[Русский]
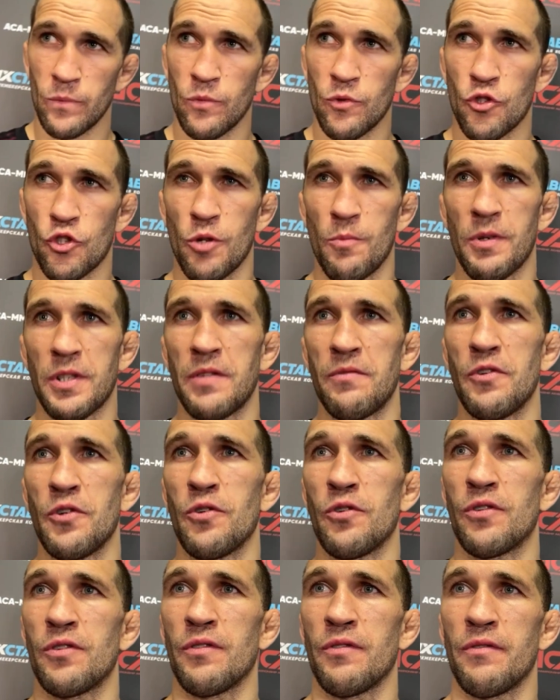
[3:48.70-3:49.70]
Что
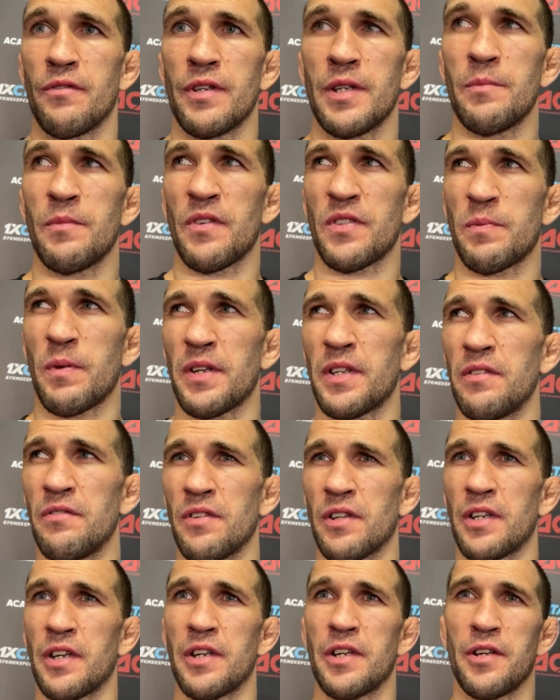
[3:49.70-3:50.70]
мотивирует? Да. Именно
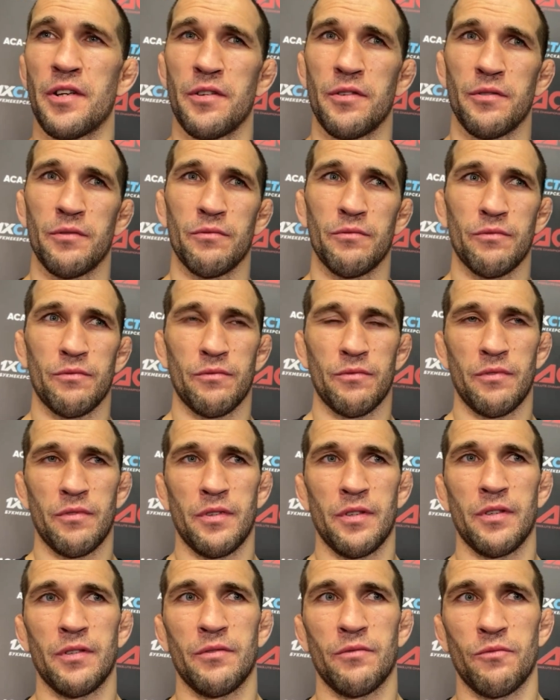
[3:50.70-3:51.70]
спортивной карьере?
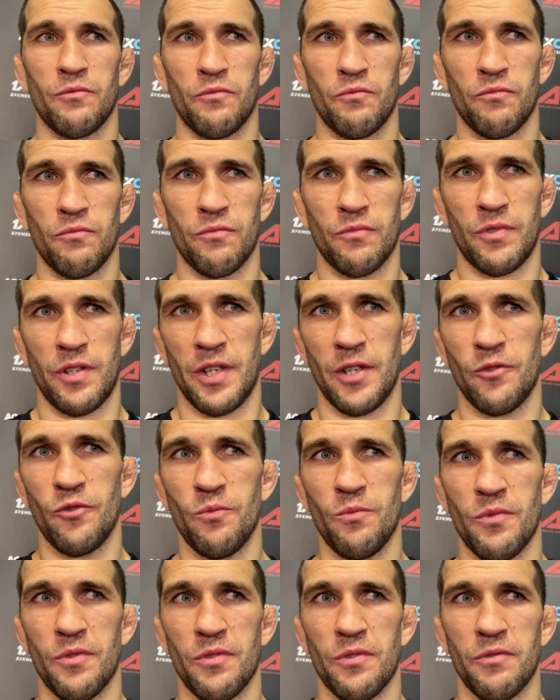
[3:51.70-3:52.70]
Да я
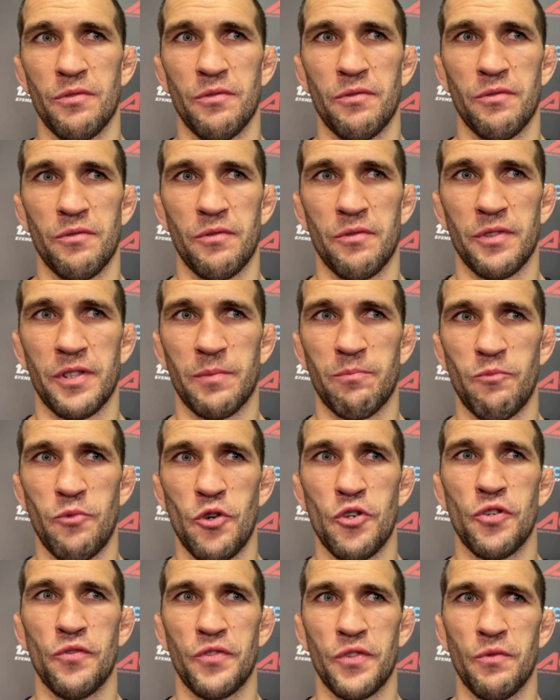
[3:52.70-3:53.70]
думаю,
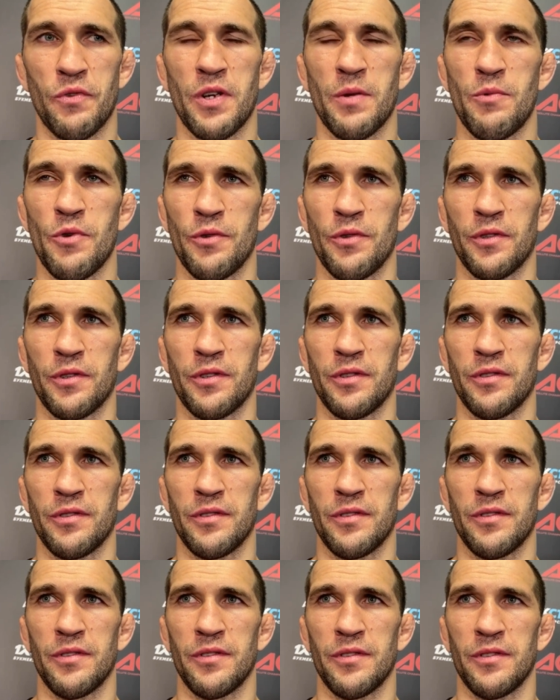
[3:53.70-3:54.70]
больше всего ребенок.
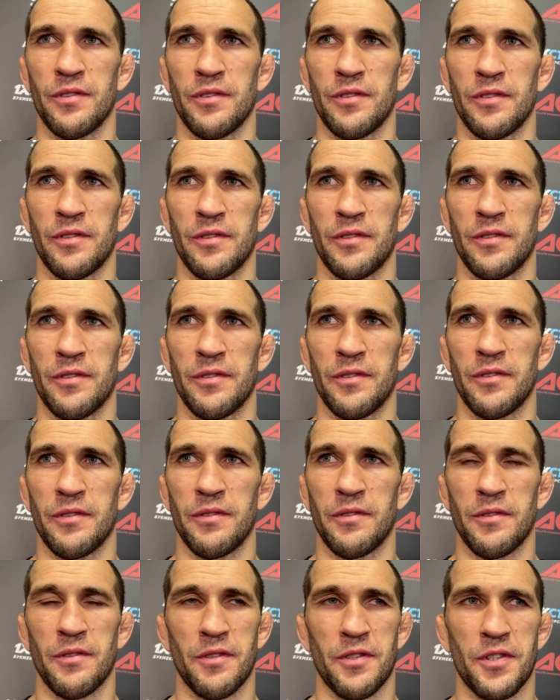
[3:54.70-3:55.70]

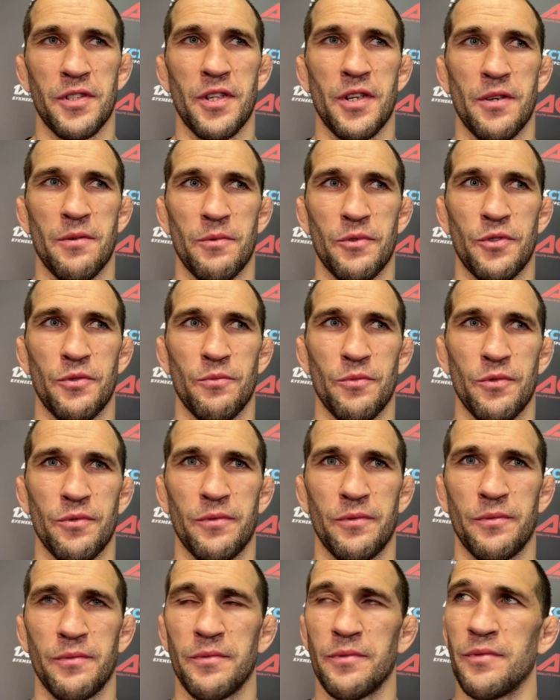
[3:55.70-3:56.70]
Не знаю.
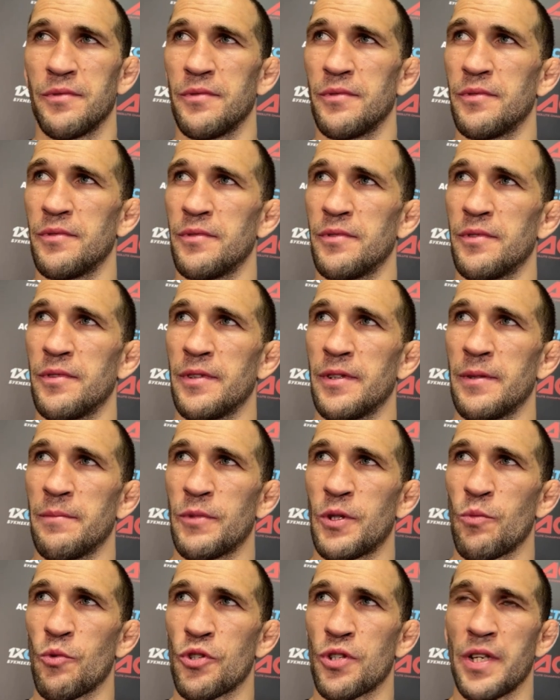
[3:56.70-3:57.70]

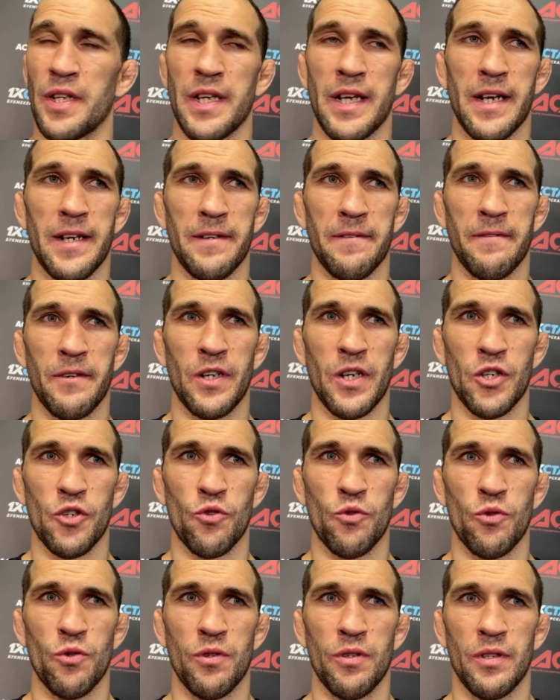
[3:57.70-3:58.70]
Потому что я
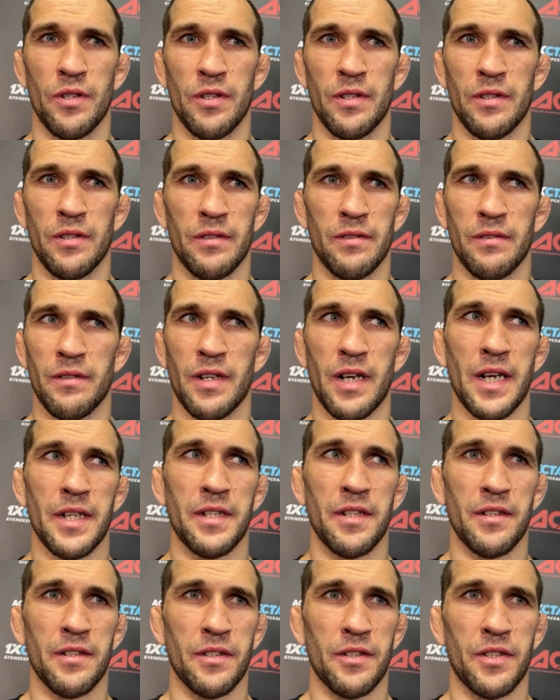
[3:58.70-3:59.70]
выхожу
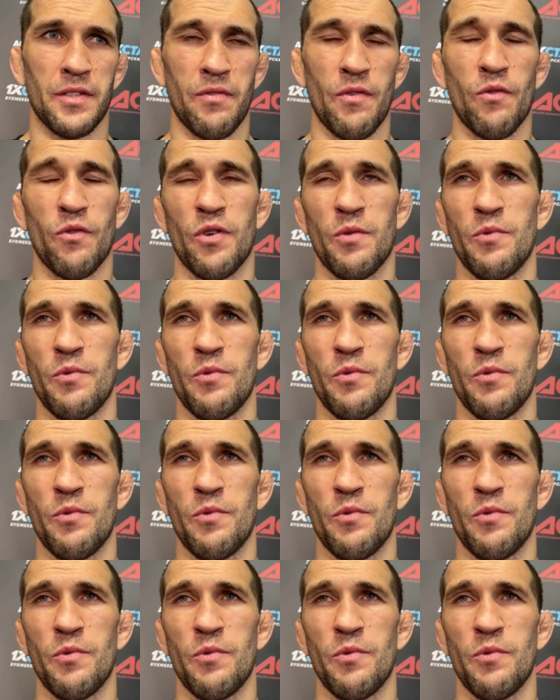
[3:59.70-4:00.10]
ради своего